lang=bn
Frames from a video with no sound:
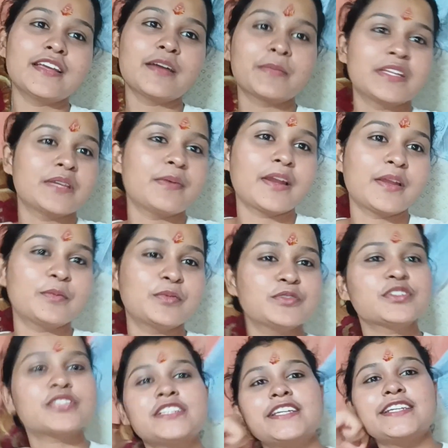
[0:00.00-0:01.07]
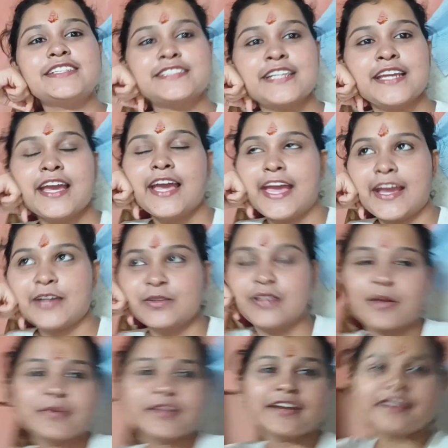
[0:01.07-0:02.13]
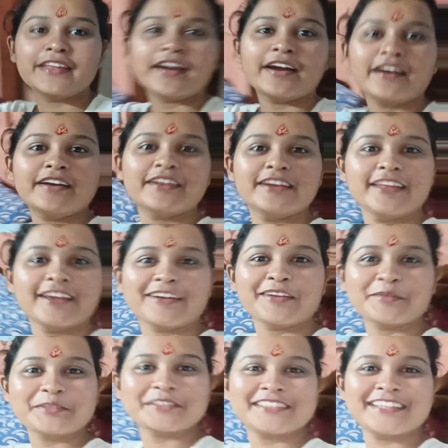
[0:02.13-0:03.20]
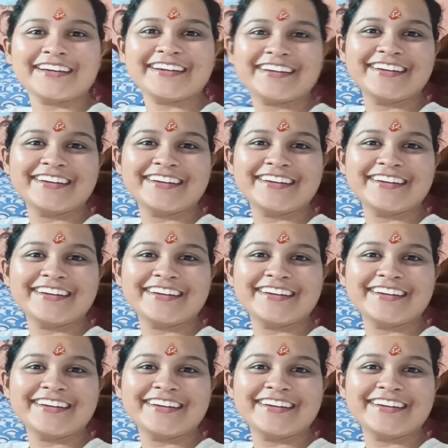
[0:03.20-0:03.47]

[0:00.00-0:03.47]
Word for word: আমাদের বাড়ির পুজো শেষ এখন আমি আর নেহা নেহার অবস্থা